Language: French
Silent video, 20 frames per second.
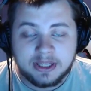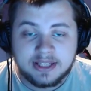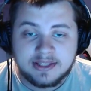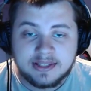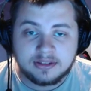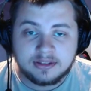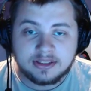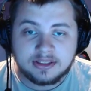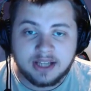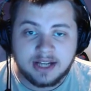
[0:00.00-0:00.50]
C'est
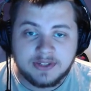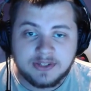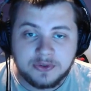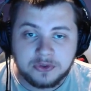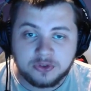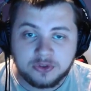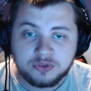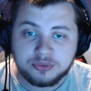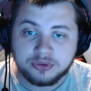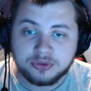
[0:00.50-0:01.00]
Antrax, on se
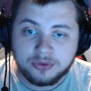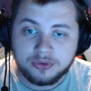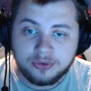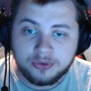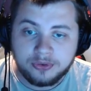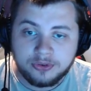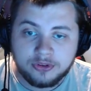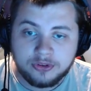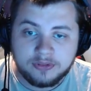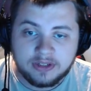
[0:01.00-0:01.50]
retrouve pour une
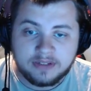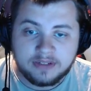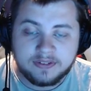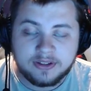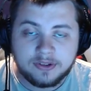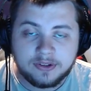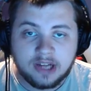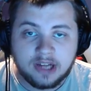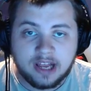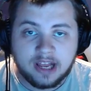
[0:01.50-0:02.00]
toute nouvelle
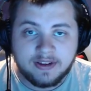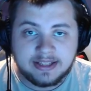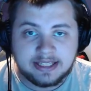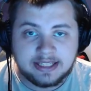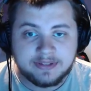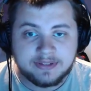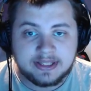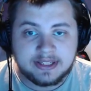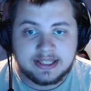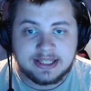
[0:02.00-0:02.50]
vidéo avec cette
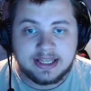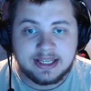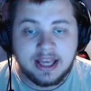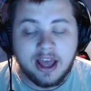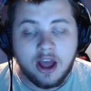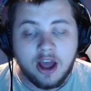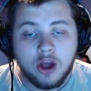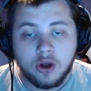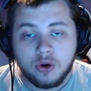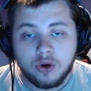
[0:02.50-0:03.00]
fois-ci
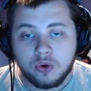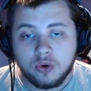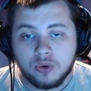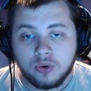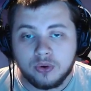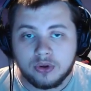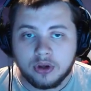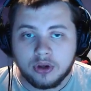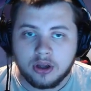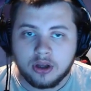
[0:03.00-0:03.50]

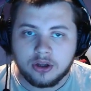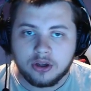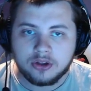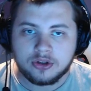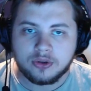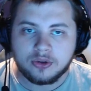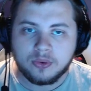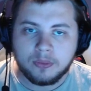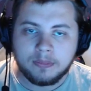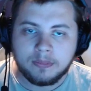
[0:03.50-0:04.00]
le euh,
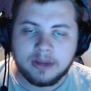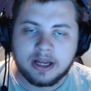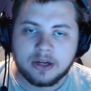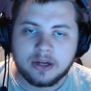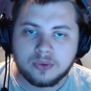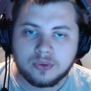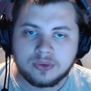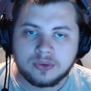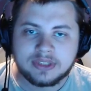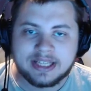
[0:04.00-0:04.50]
combat
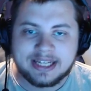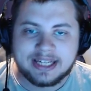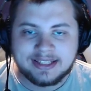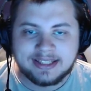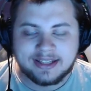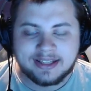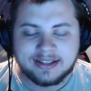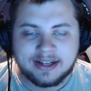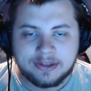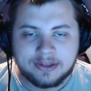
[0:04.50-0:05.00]
contre
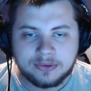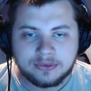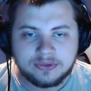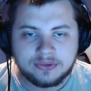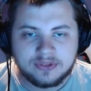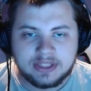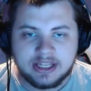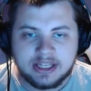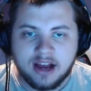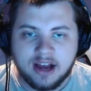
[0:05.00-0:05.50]
l'éternel
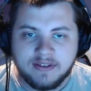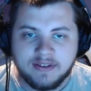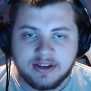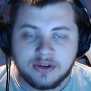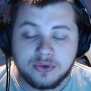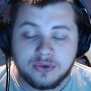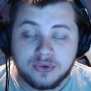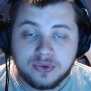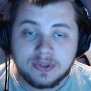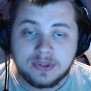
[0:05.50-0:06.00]
conflit avec le
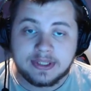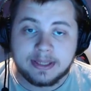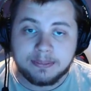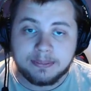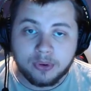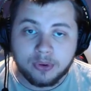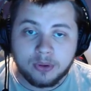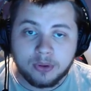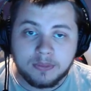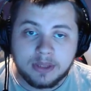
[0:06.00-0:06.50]
succès
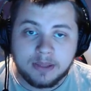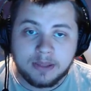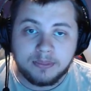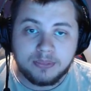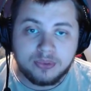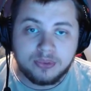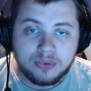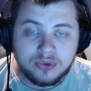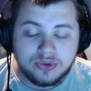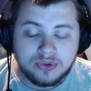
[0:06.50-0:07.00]
premier
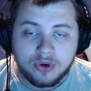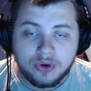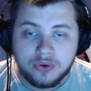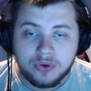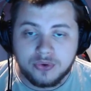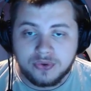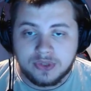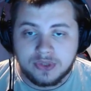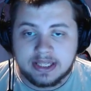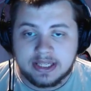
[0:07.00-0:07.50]
plus le
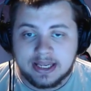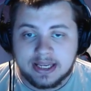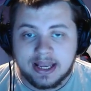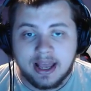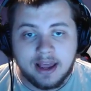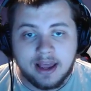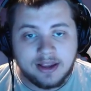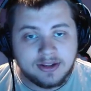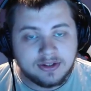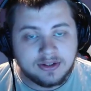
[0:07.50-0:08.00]
succès
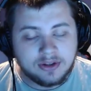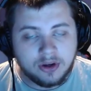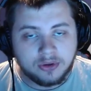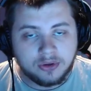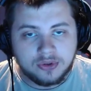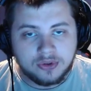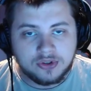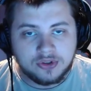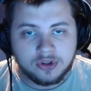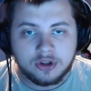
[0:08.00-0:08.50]
score
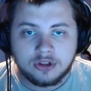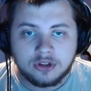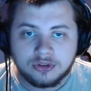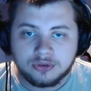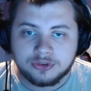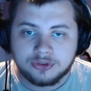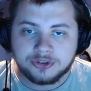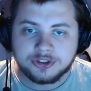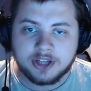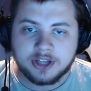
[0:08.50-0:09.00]
de 100
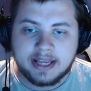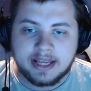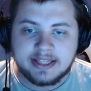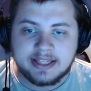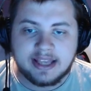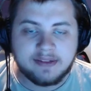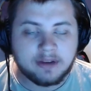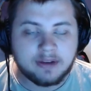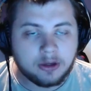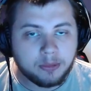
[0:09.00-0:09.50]
donc je réalise
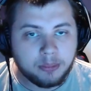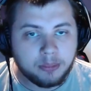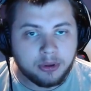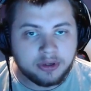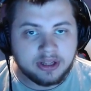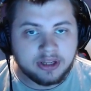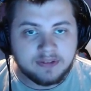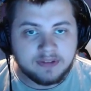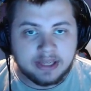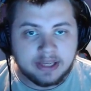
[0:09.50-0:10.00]
avec
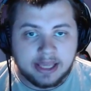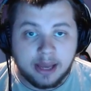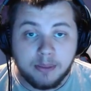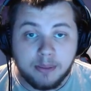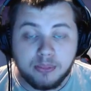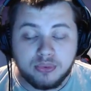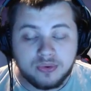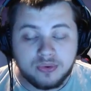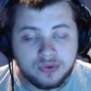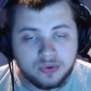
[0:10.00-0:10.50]
Panda
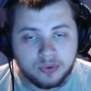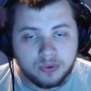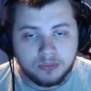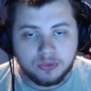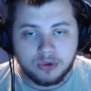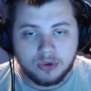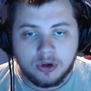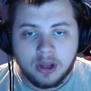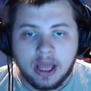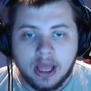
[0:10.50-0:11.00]
plus de
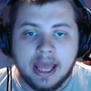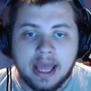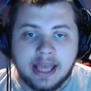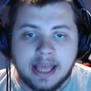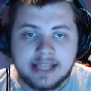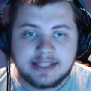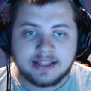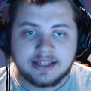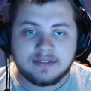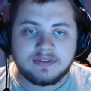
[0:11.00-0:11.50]
mules.
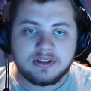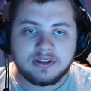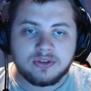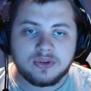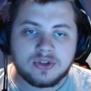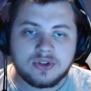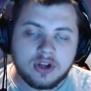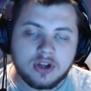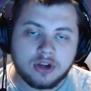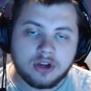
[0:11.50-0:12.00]
Cette vidéo
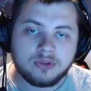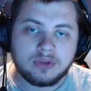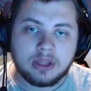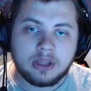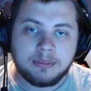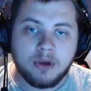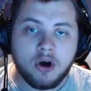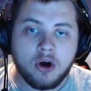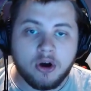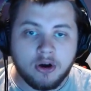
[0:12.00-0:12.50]
sort tout
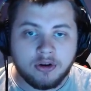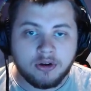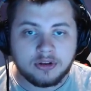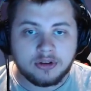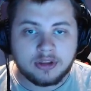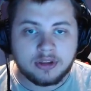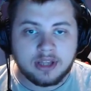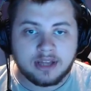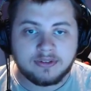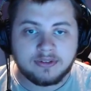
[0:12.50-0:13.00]
d'abord en
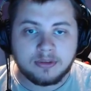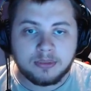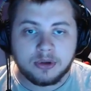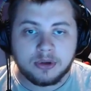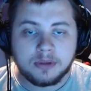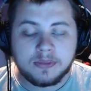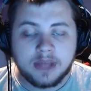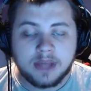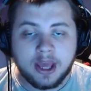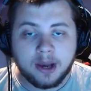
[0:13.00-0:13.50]

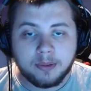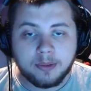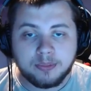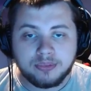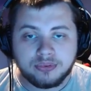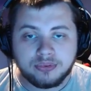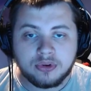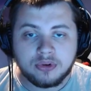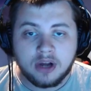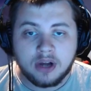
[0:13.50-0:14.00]
avant-première
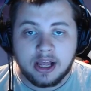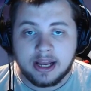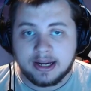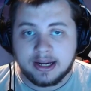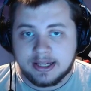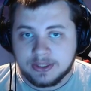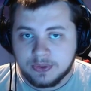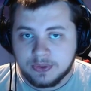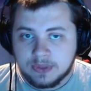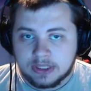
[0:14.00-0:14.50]
pour les
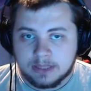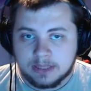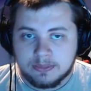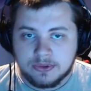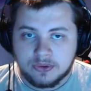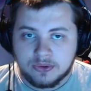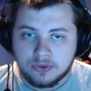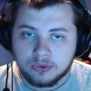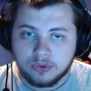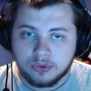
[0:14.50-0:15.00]

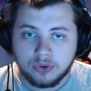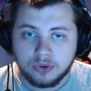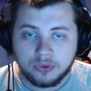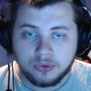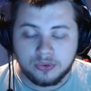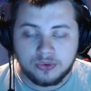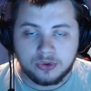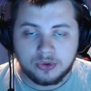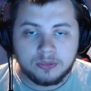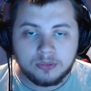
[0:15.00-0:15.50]
souscriptions
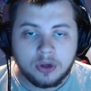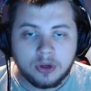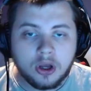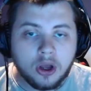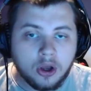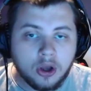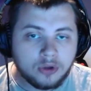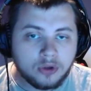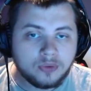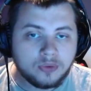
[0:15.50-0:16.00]
YouTube
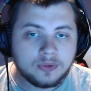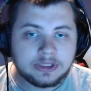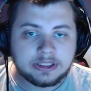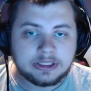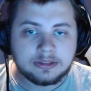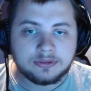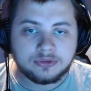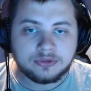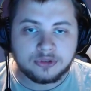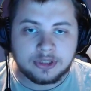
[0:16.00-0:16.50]
donc si jamais
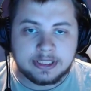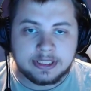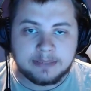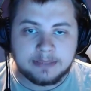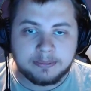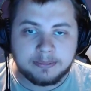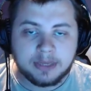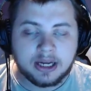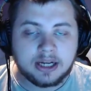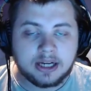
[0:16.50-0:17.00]
vous ne connaissez
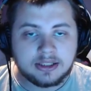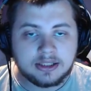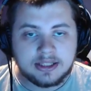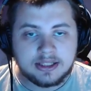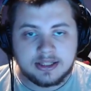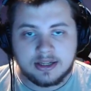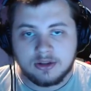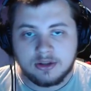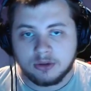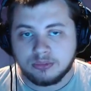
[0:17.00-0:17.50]
pas,
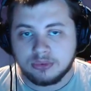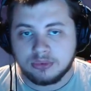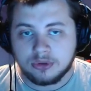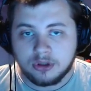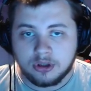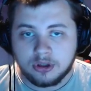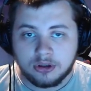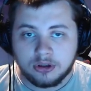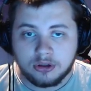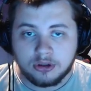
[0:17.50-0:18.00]
c'est dans
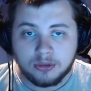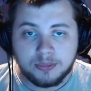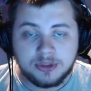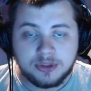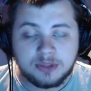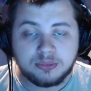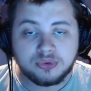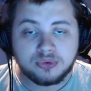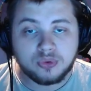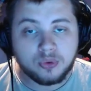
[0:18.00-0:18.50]
euh, le petit
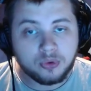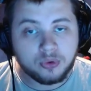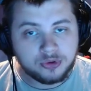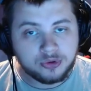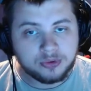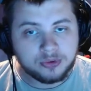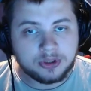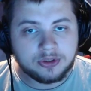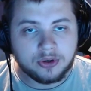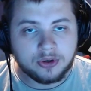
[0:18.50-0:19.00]
bouton
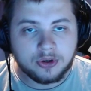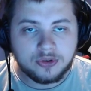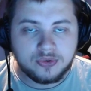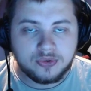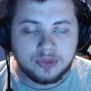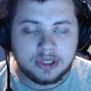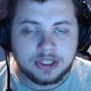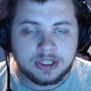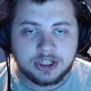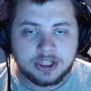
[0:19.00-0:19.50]
rejoindre en dessous
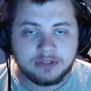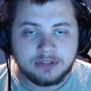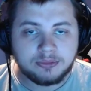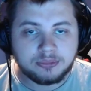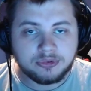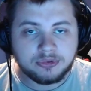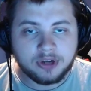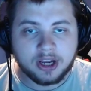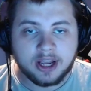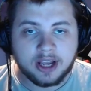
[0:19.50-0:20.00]
de la chaîne, vous
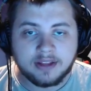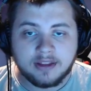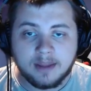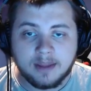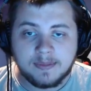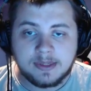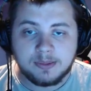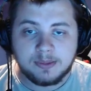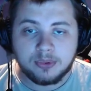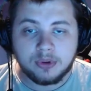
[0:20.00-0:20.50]
pouvez regarder un
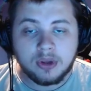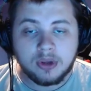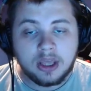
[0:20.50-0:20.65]
petit peu.